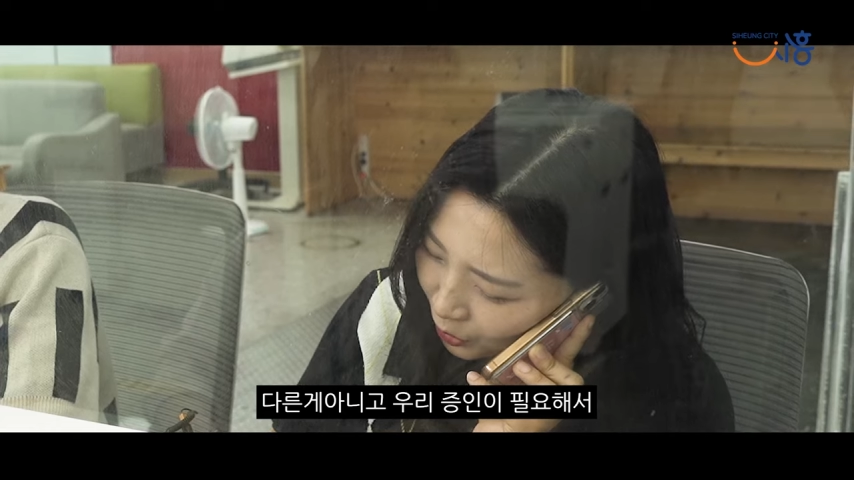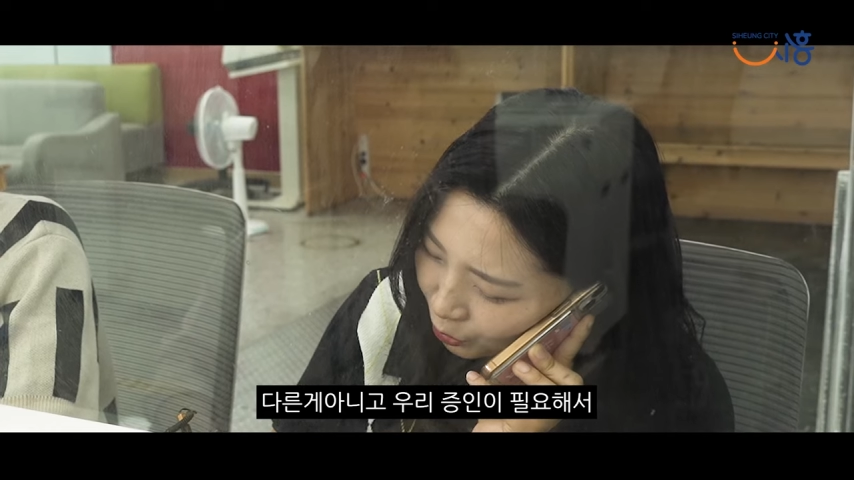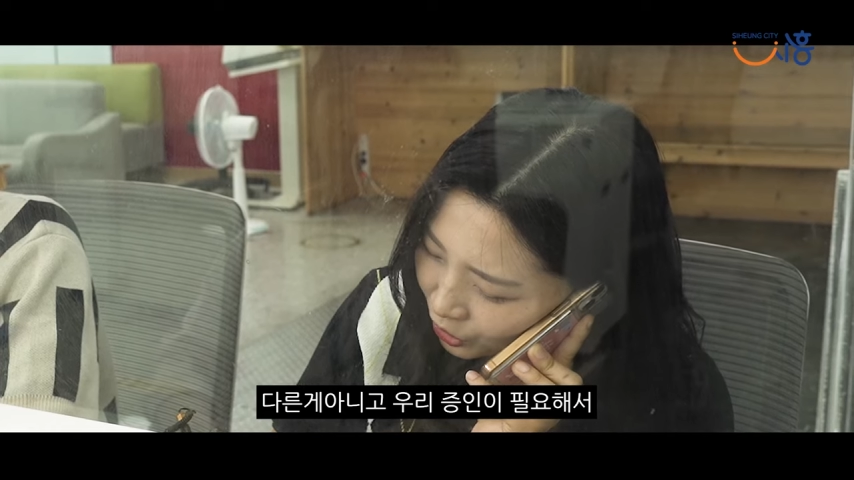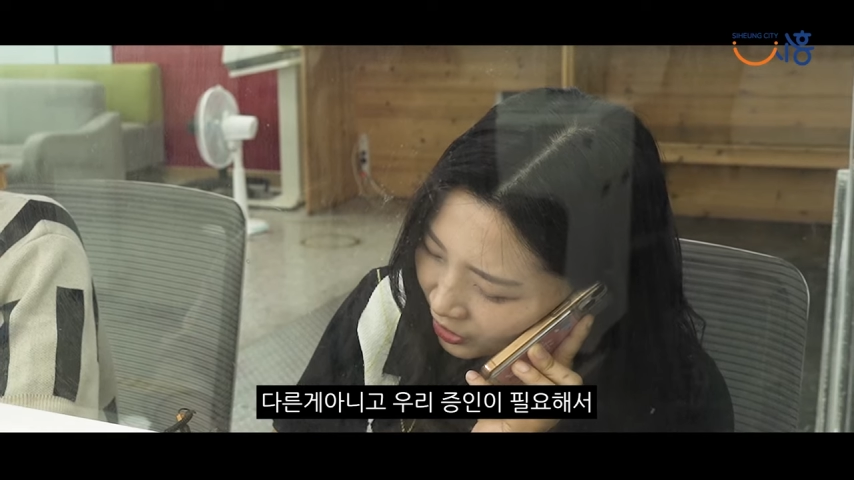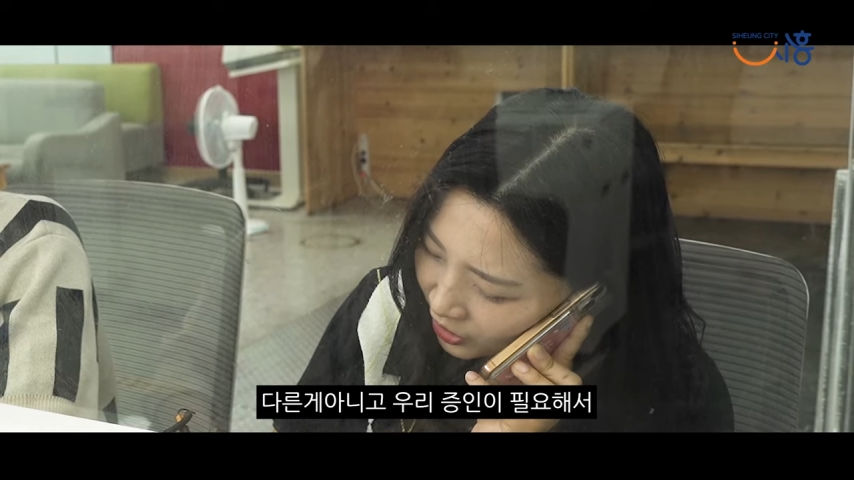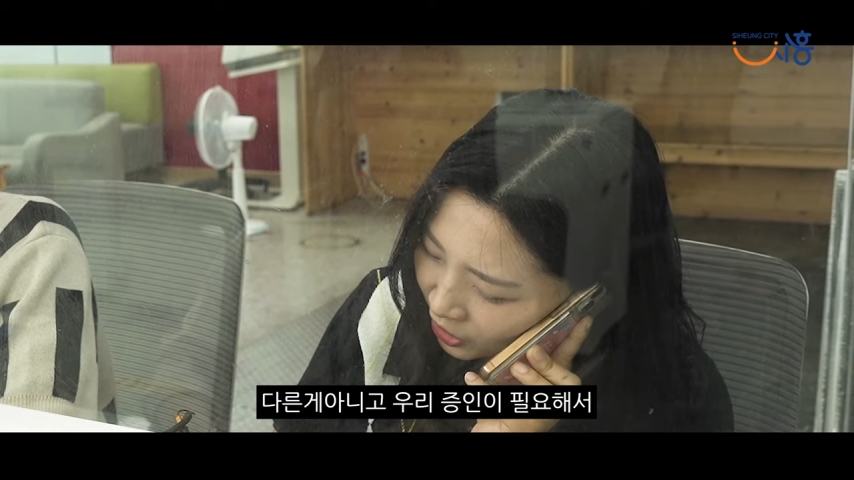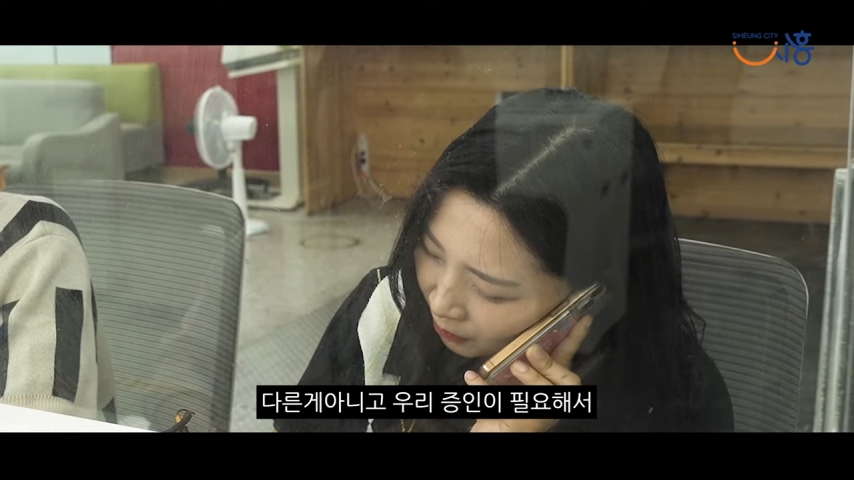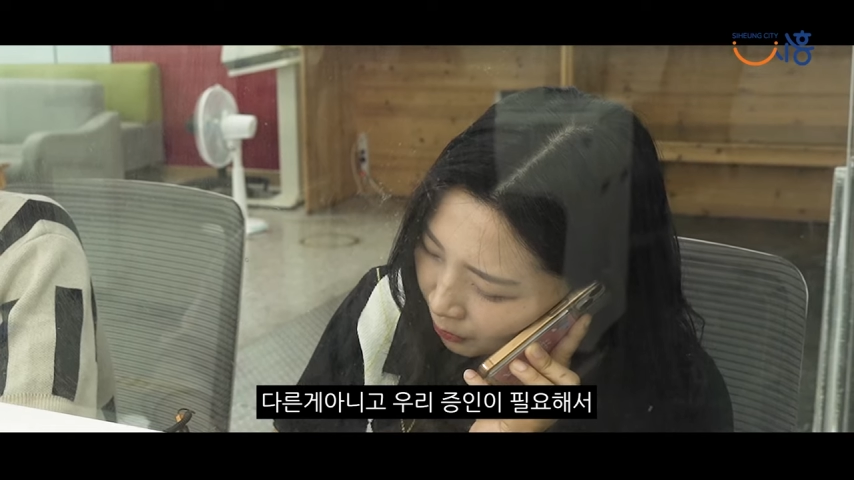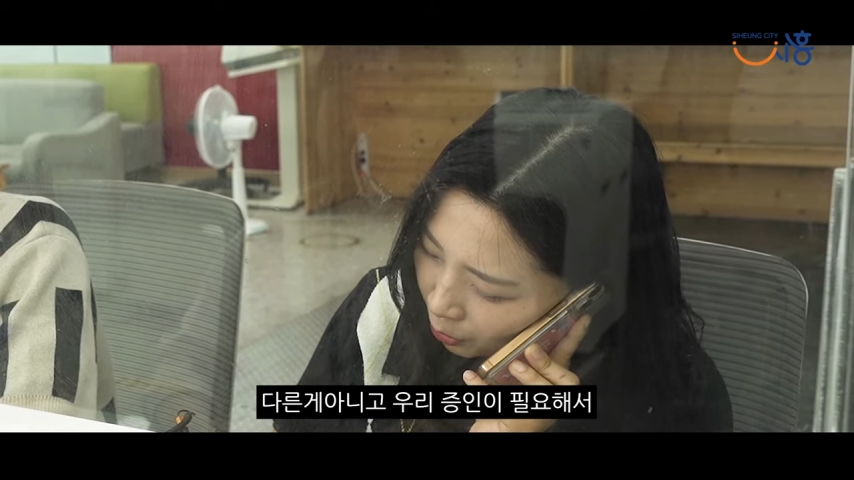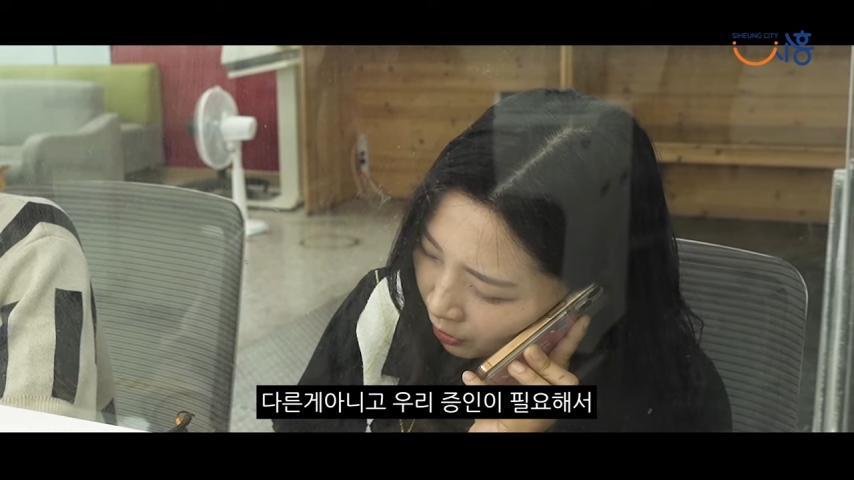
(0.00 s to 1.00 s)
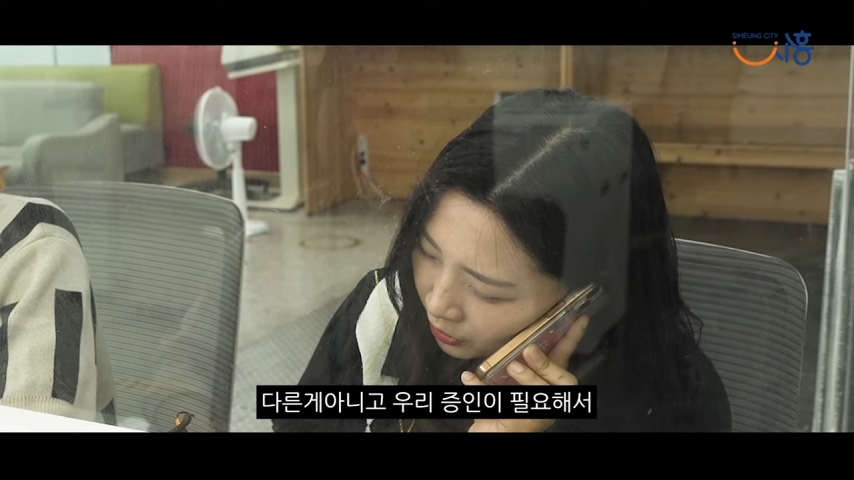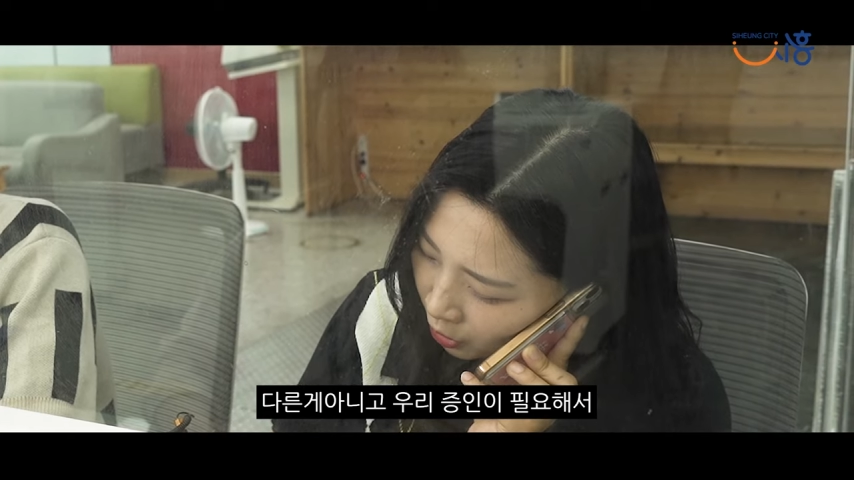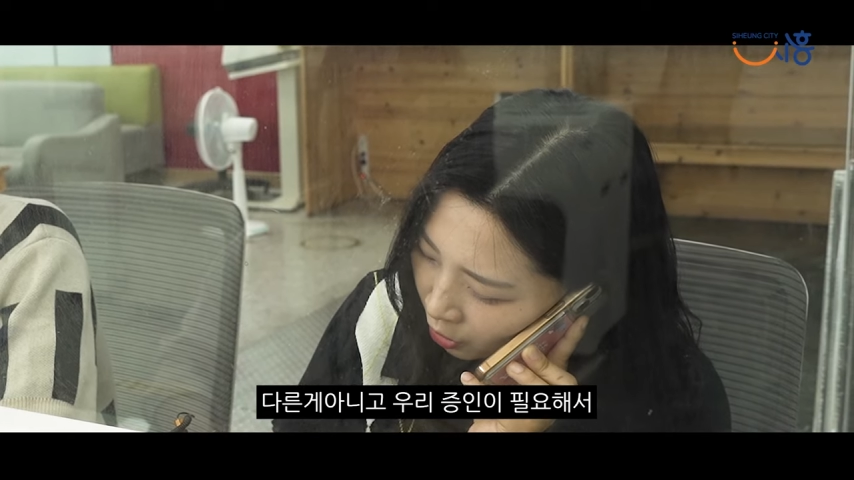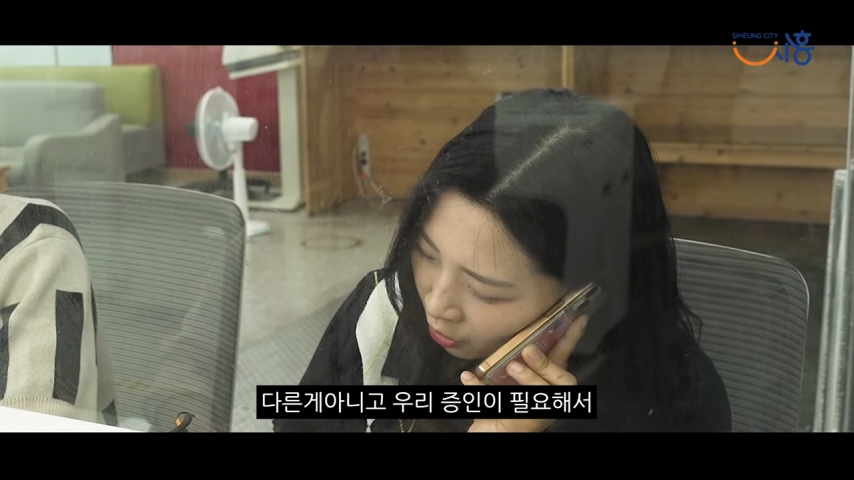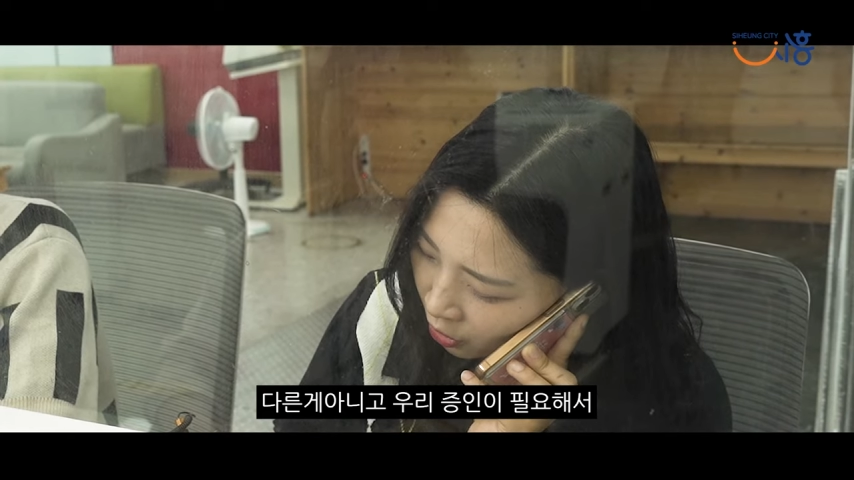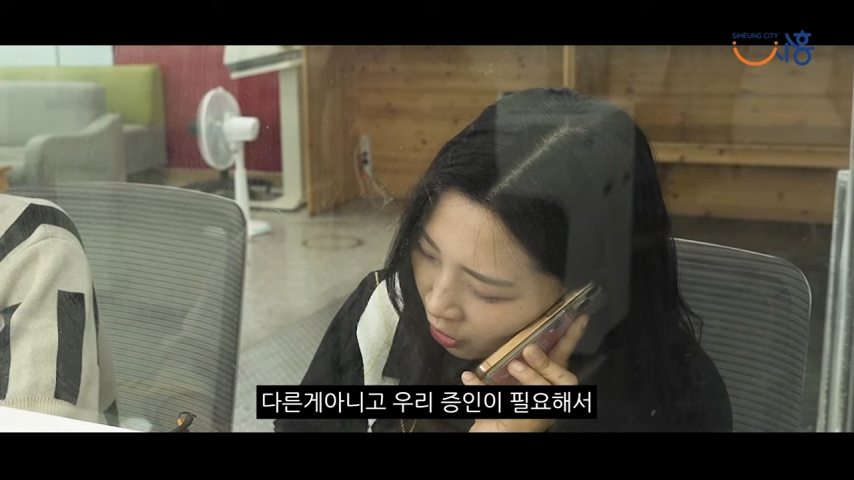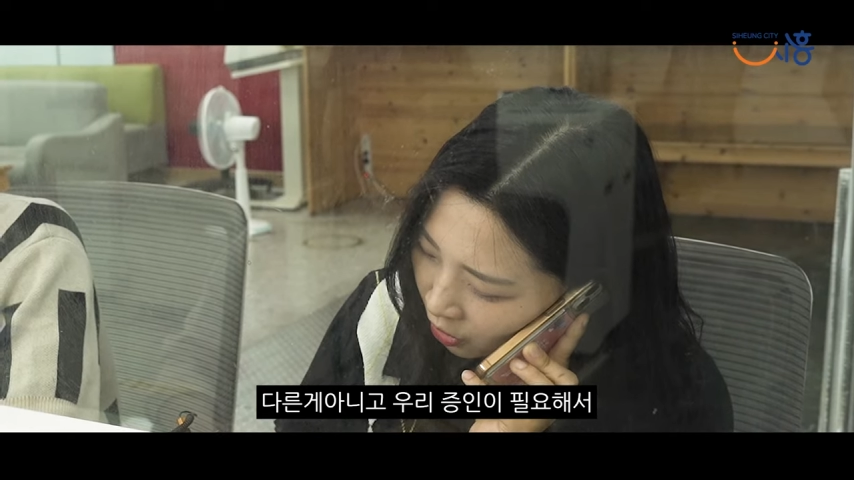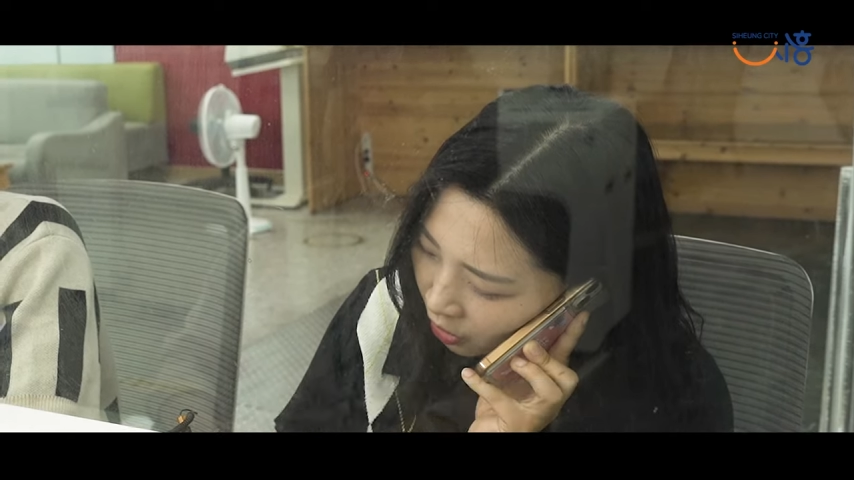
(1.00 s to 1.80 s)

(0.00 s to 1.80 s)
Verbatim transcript: 우리 증인이 필요해서